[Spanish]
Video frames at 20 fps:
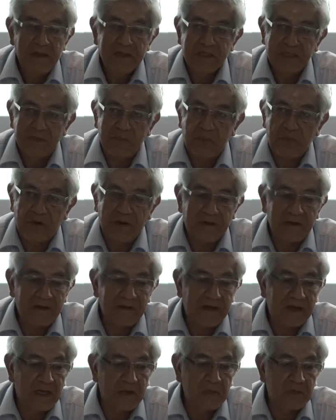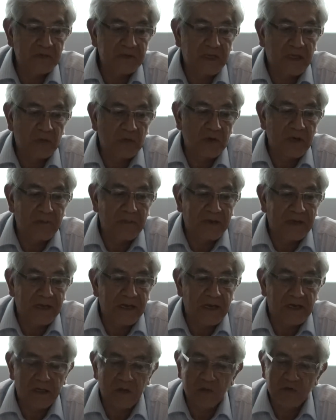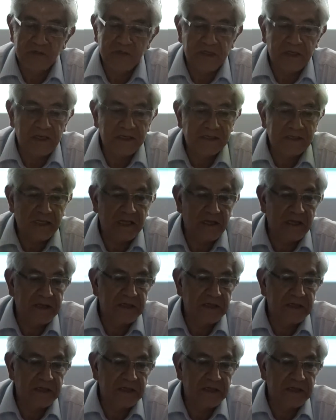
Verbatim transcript: se puede, digamos, de alguna manera reducir esa